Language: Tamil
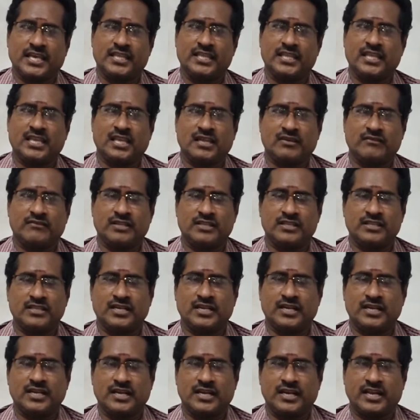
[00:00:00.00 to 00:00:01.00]
இதில்
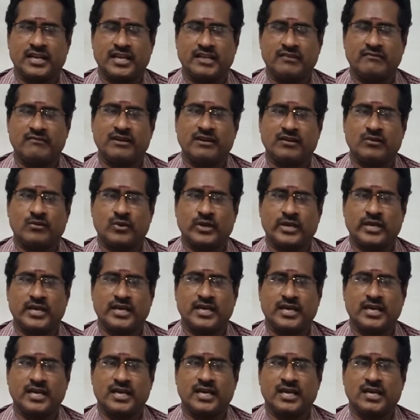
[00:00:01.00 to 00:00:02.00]
வந்து
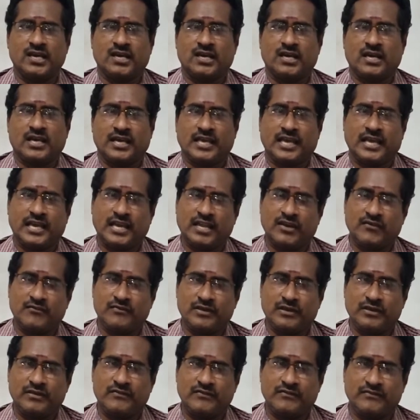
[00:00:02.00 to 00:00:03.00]
டிரைவருடைய
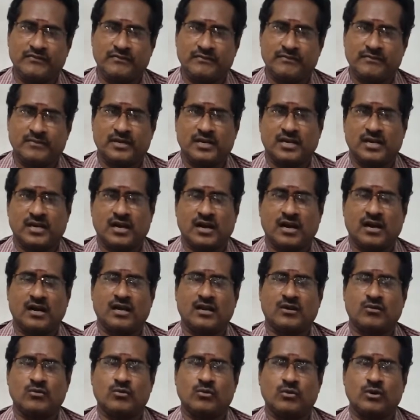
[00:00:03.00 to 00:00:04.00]
எல்லாமே e
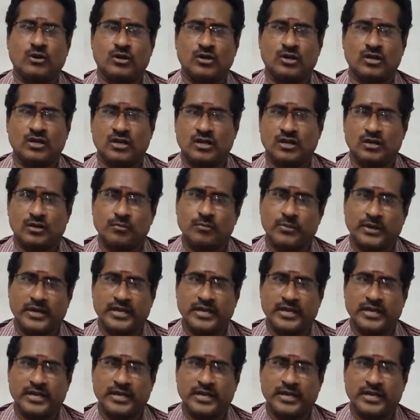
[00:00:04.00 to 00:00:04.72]
கார் ஓட்டுநருக்கும்